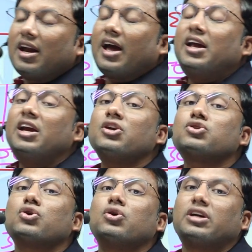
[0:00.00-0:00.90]
నైన్
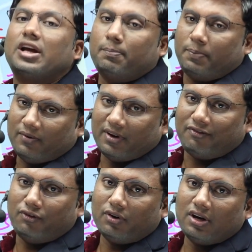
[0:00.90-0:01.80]
ఇంటూ టెన్ పవర్
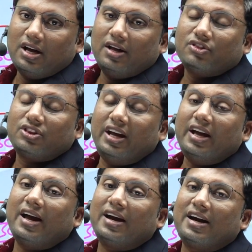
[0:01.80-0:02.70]
ఫోర్ త్రీ
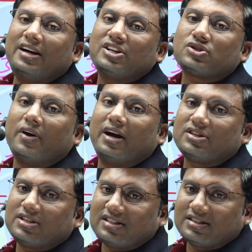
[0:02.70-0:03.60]
హండ్రెడ్ని స్క్వేర్
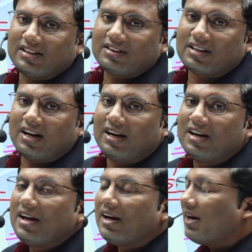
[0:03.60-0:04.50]
చేస్తే ఎంత
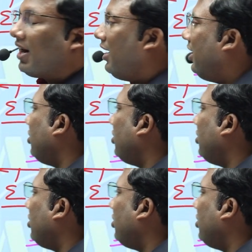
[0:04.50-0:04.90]
నైన్